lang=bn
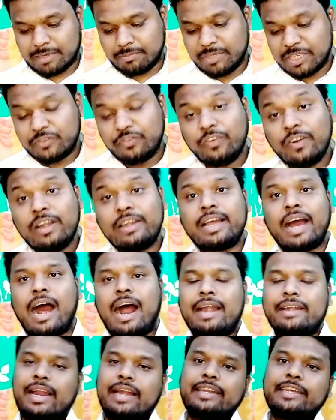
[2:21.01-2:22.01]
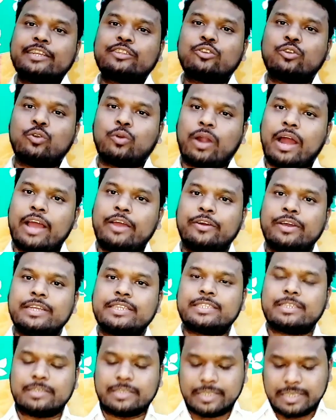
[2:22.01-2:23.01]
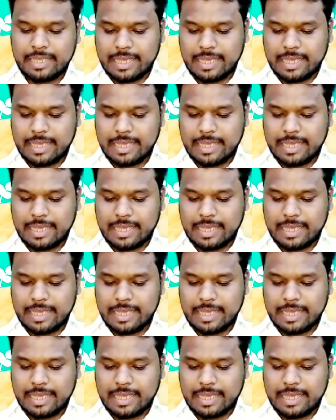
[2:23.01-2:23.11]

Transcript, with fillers: মিডফিল্ডে হাড্ডাহাড্ডি কিন্তু লড়াই হয়েছে